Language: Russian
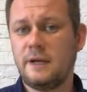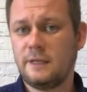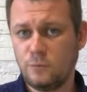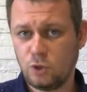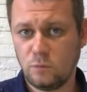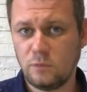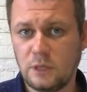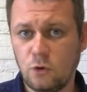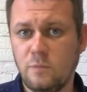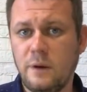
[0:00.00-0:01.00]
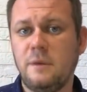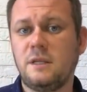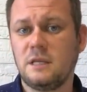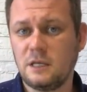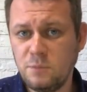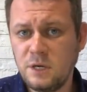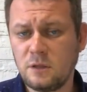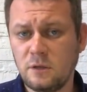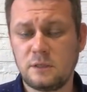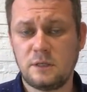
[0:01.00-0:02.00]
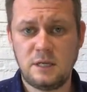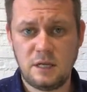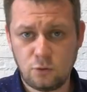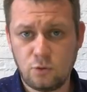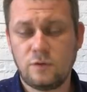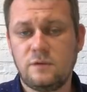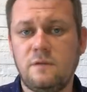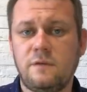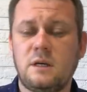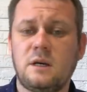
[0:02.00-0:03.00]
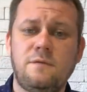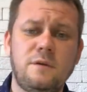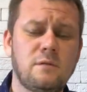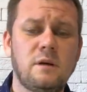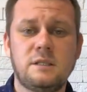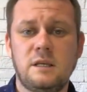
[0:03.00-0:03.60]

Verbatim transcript: Рядом еще был такой памятник «Битлз», где тоже все фотографировались.